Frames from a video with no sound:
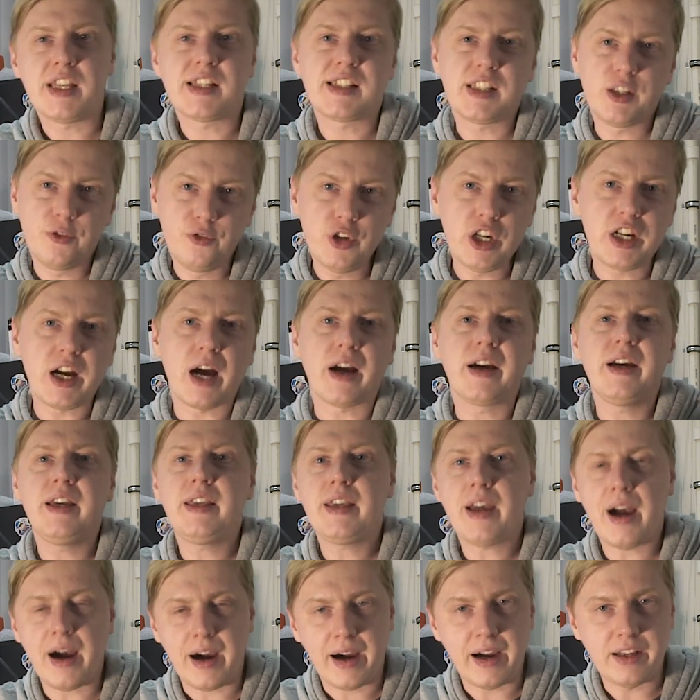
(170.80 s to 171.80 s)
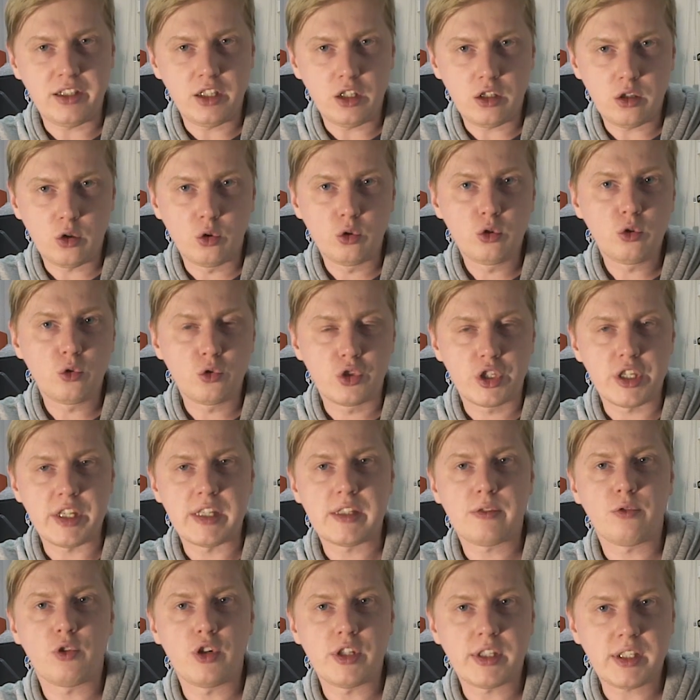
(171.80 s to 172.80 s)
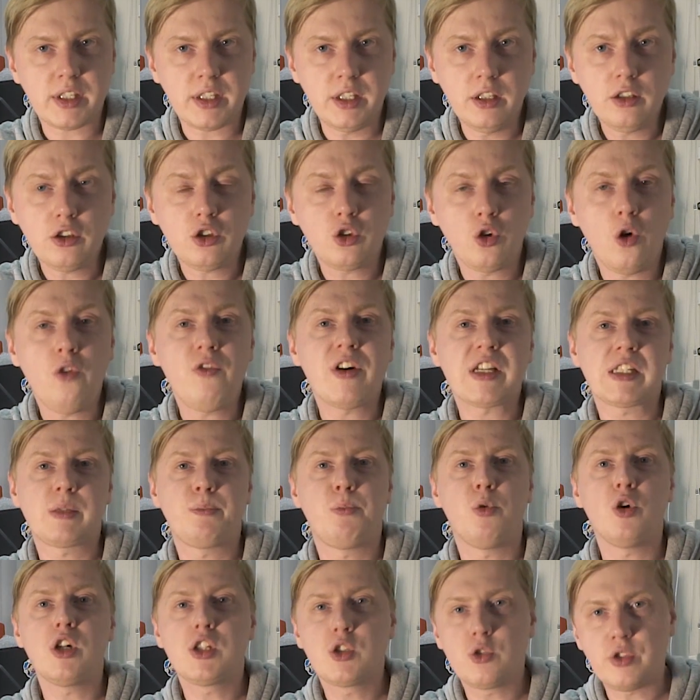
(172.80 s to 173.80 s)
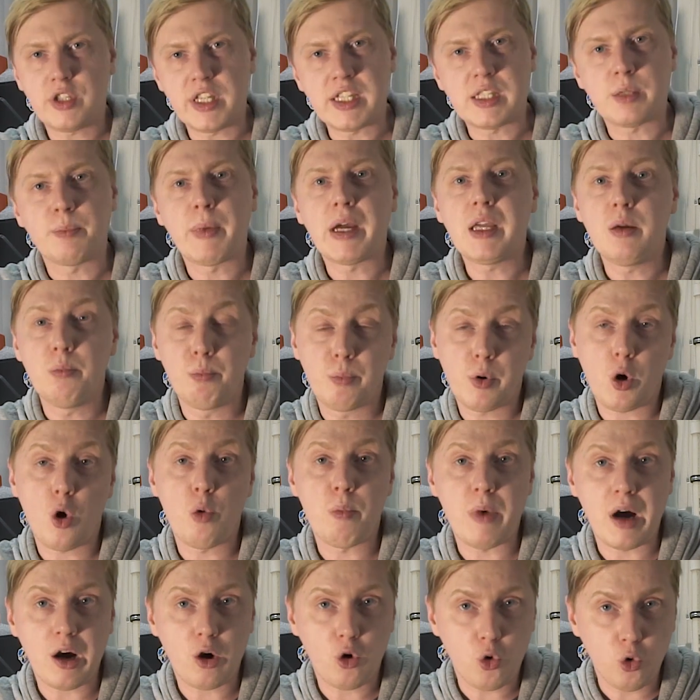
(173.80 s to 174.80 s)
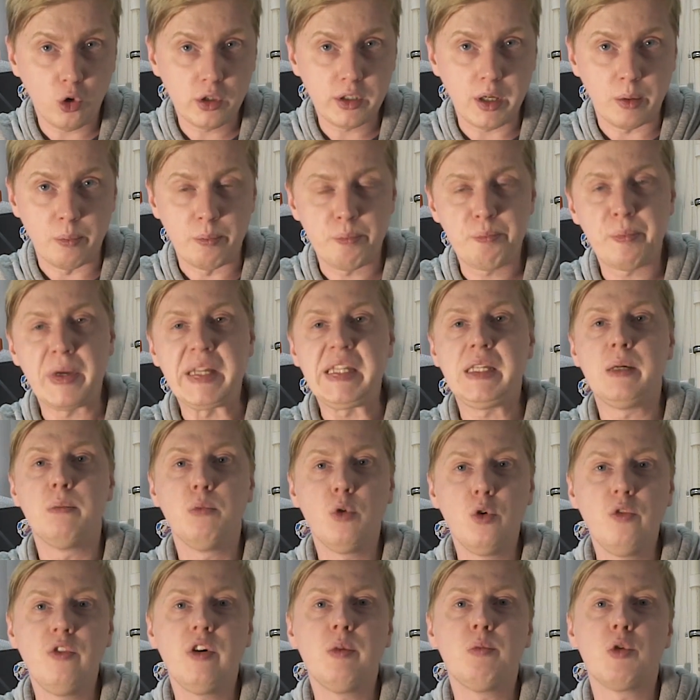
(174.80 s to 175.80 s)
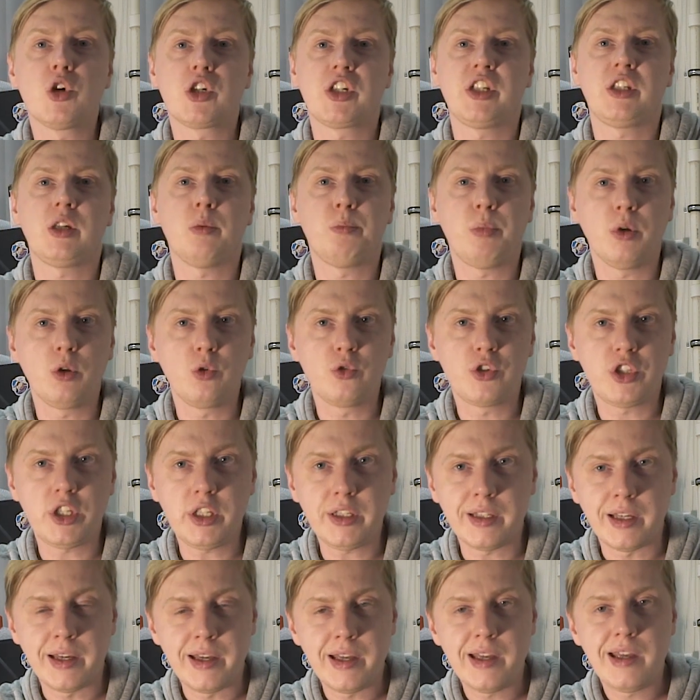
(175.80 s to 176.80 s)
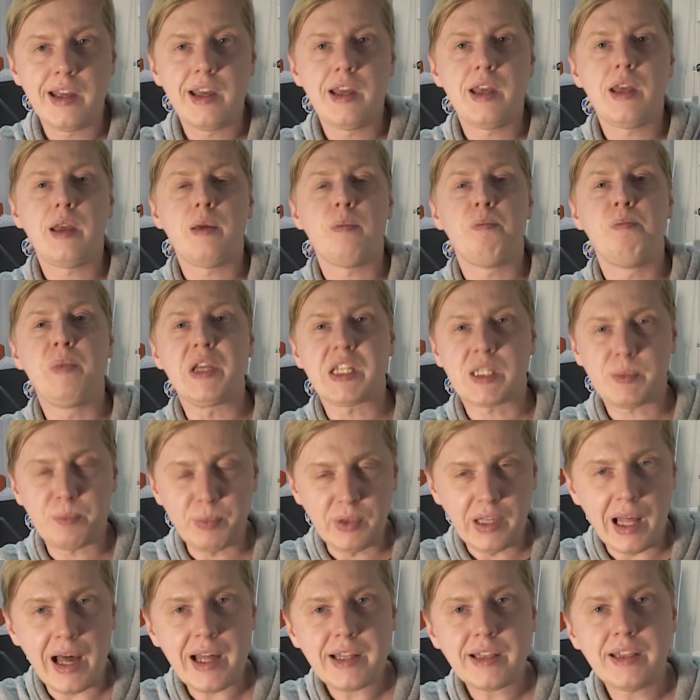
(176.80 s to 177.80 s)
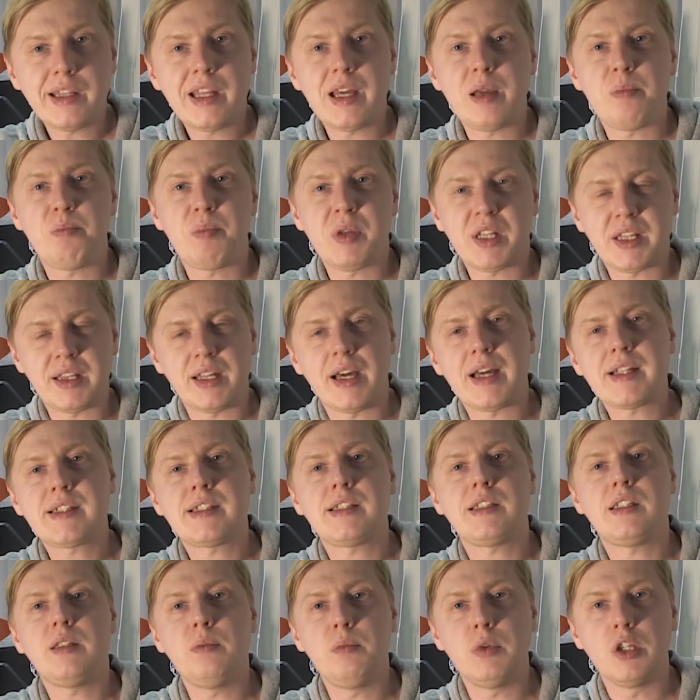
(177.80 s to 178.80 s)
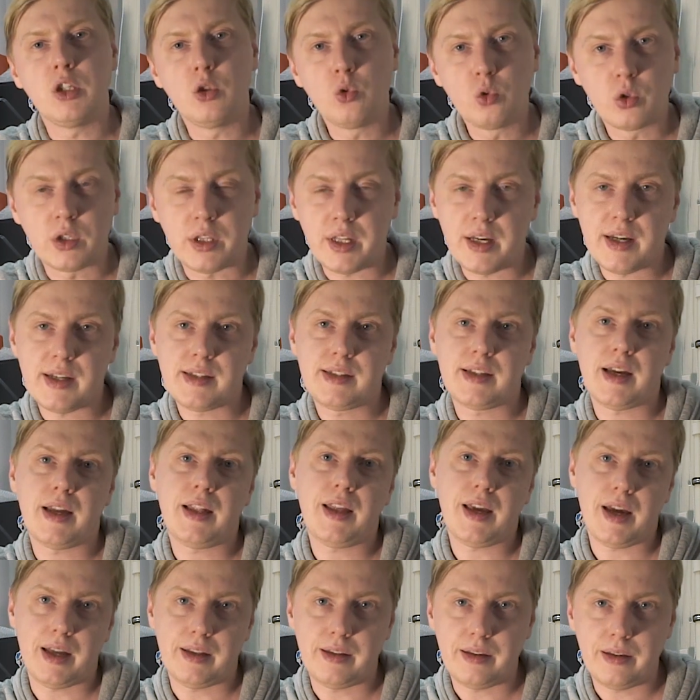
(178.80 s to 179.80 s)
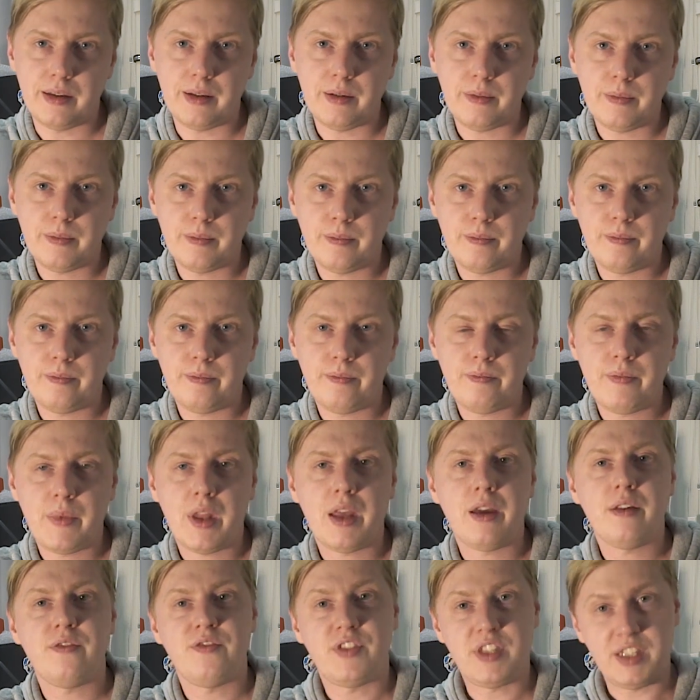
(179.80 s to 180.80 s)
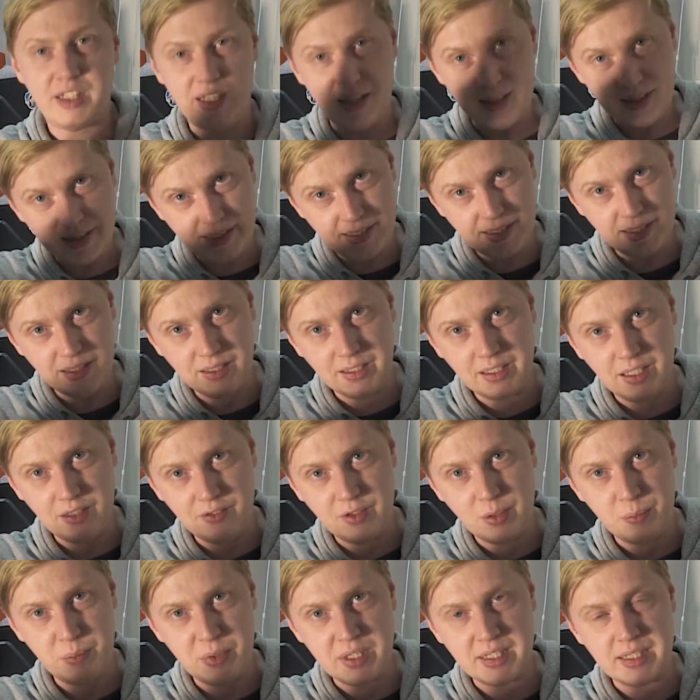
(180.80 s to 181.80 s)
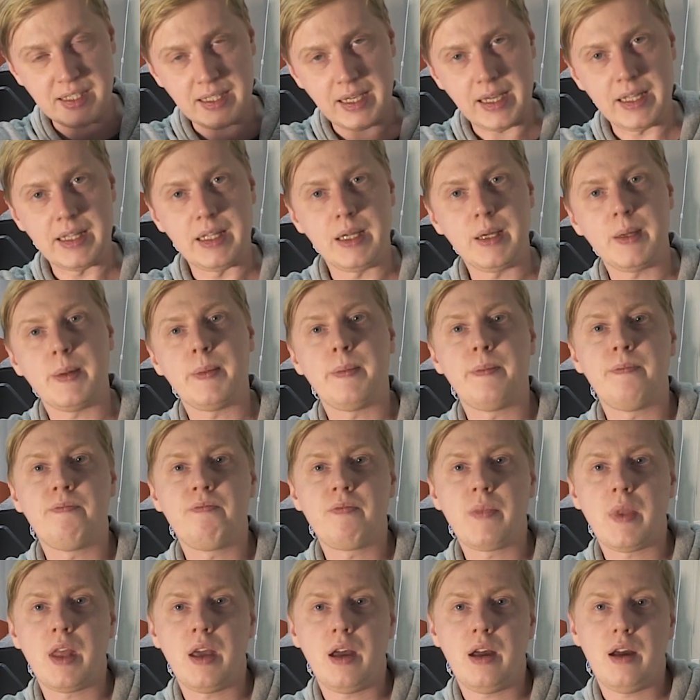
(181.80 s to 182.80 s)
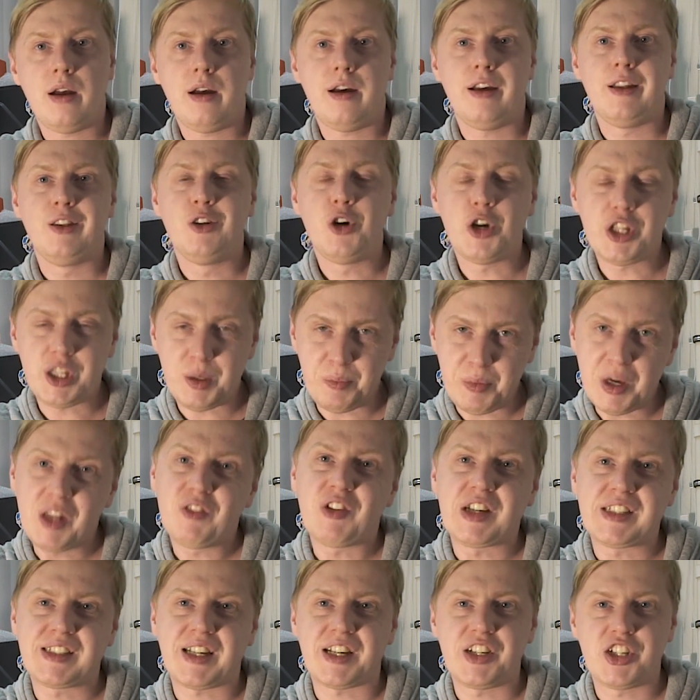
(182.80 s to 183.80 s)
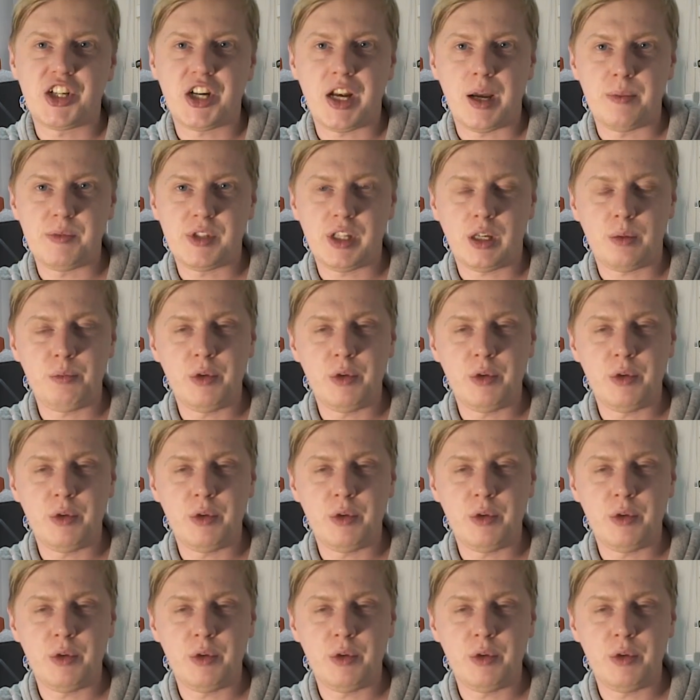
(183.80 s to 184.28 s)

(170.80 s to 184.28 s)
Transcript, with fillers: Если вы, как и я, хотите улучшить свой скилл, то воспользуйтесь моим промокодом. По нему вы можете получить бесплатное 15-минутное занятие. Все ссылки в описании. Ну а теперь возвращаемся